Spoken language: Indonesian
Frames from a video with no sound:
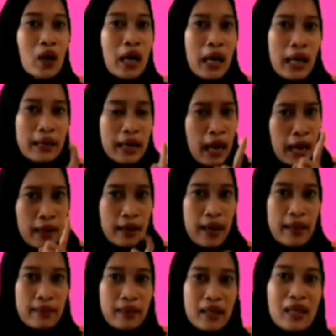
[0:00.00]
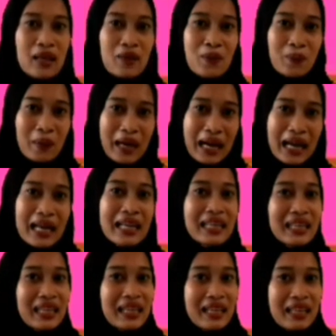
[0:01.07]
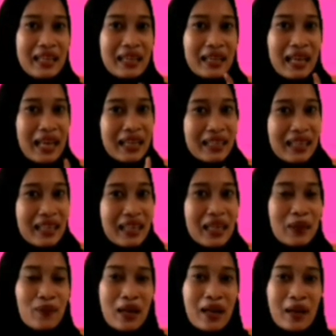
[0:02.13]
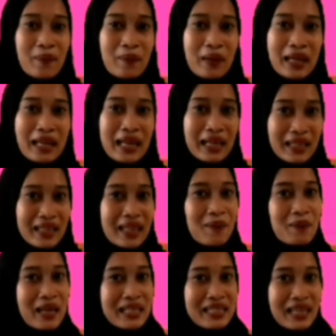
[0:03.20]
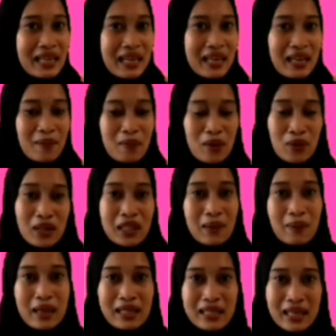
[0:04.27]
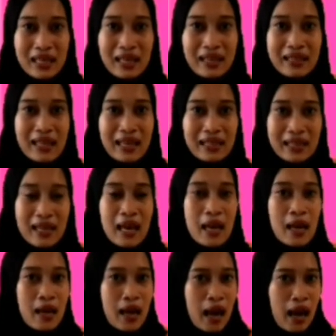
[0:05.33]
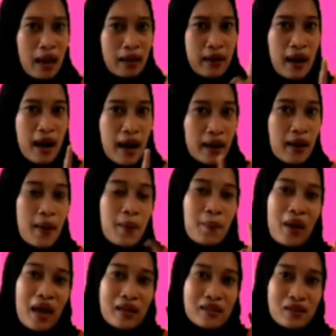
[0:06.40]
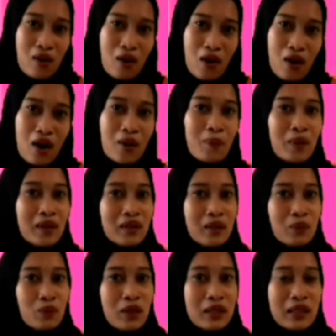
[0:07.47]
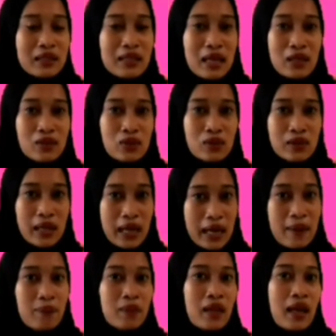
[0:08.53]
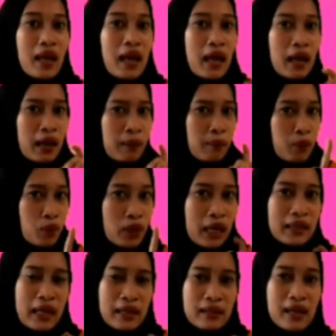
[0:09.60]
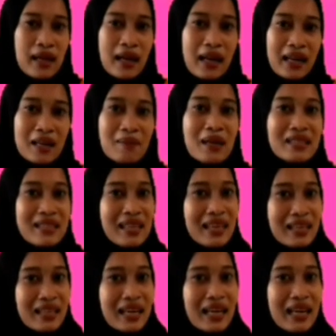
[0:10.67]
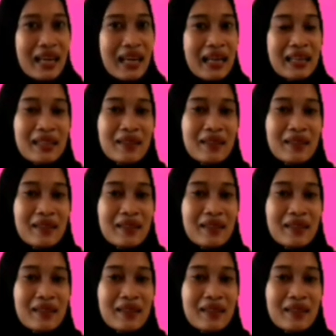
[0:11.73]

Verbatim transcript: Nah, nanti di rumah diingat-ingat lagi, diulang kembali lagi ya pelajaran yang baru kita pelajarin yang tadi agar besok pertemuan selanjutnya bunda tanya kalian masih ingat.